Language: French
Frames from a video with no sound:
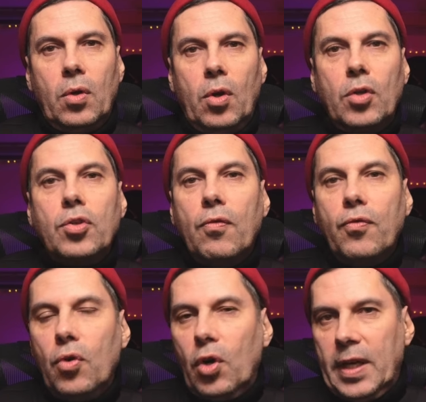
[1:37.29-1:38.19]
Lorsque
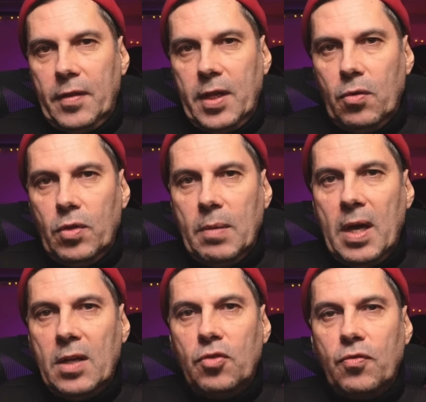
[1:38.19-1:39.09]
vous regardez une
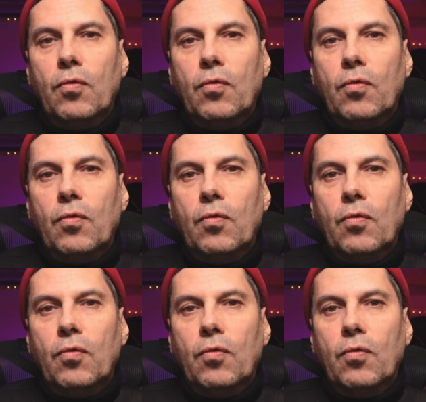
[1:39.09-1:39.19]
image,